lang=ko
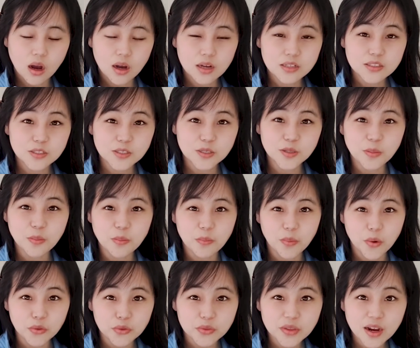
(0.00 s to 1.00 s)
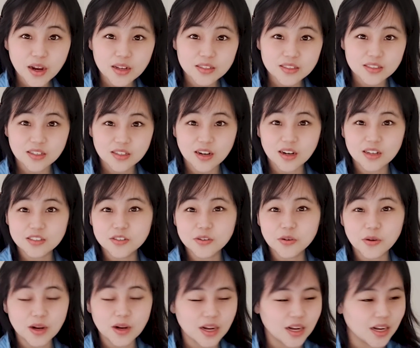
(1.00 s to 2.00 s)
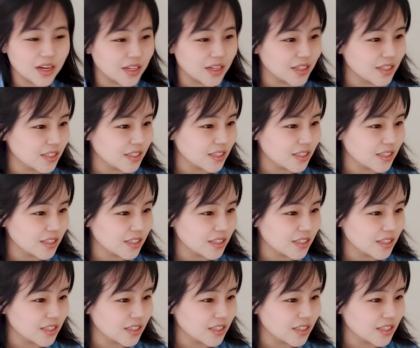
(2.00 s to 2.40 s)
아, 지금 몇 대가 지나가는 거야.